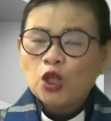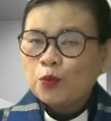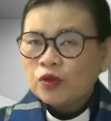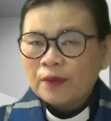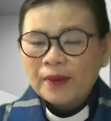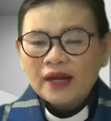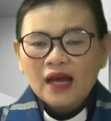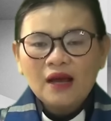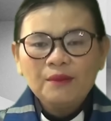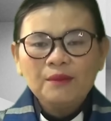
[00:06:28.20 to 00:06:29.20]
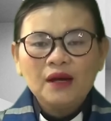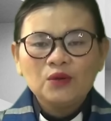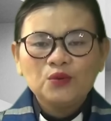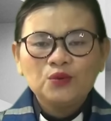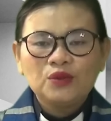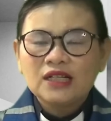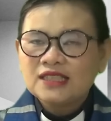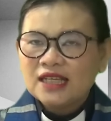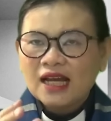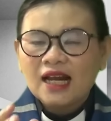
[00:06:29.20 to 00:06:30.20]
Ataupun kepada hambaku,
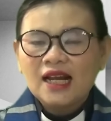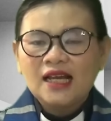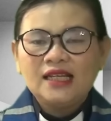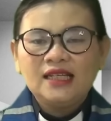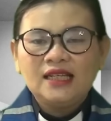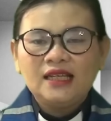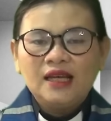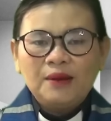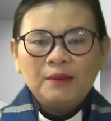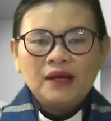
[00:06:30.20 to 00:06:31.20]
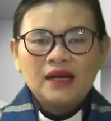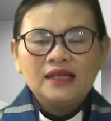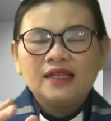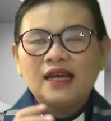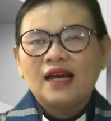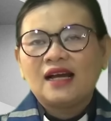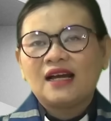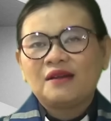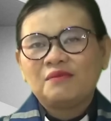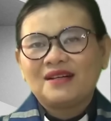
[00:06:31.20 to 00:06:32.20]
kerjakanlah ini, maka ia
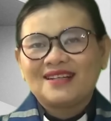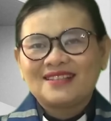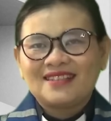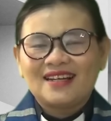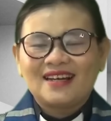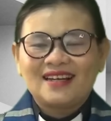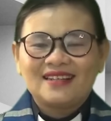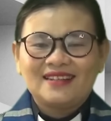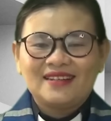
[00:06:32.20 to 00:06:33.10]
akan mengerjakan.